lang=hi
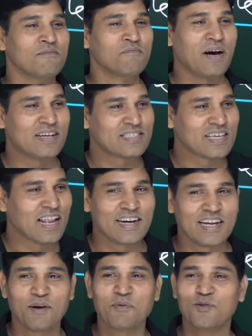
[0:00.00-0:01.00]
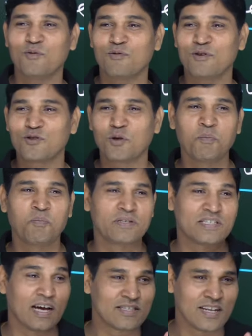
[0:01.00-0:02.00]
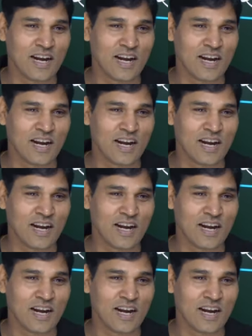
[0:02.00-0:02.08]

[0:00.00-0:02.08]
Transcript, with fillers: पांच साल हटा भी दू तो भी पचास